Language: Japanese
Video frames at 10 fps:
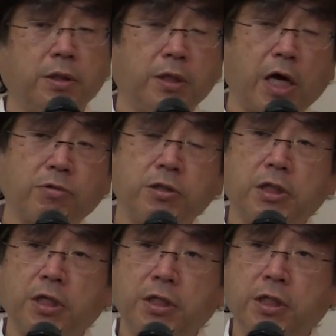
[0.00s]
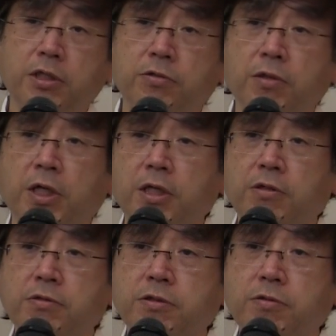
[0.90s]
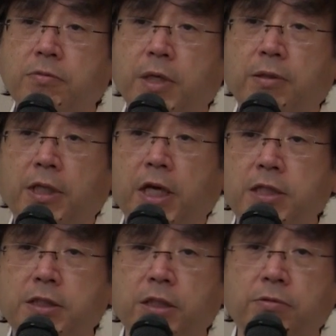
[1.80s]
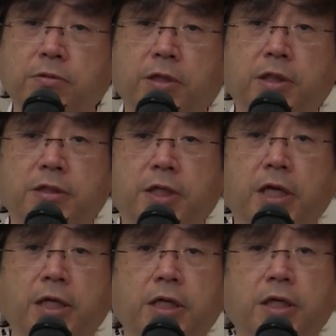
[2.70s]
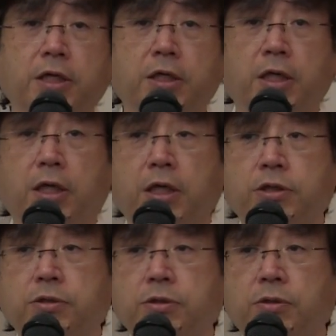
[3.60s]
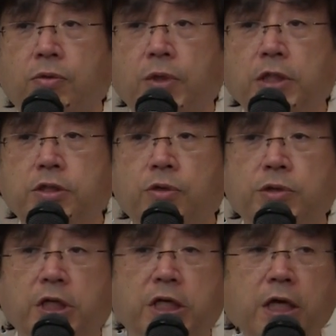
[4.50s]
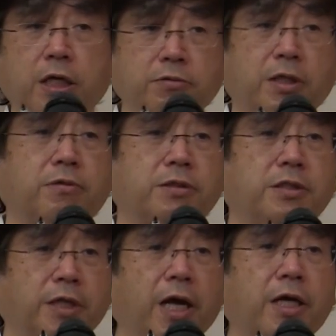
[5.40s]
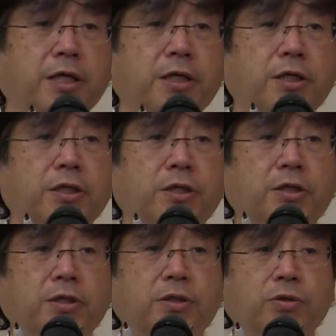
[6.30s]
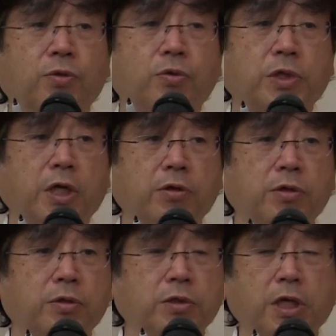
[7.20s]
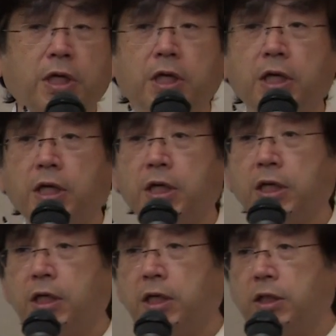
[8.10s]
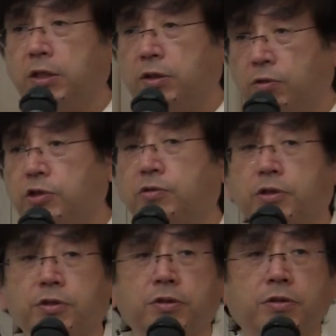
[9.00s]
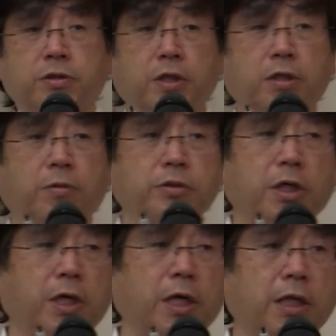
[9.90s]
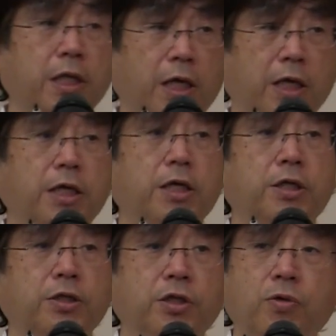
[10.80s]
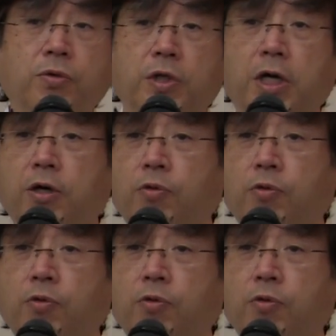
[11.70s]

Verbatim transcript: 薬理的に依存ができる人の場合は耐性といってですね、えー、同じ量じゃ効かなくなるんですね。ちょっとお酒のお酒と一緒です。例えばお酒で2合で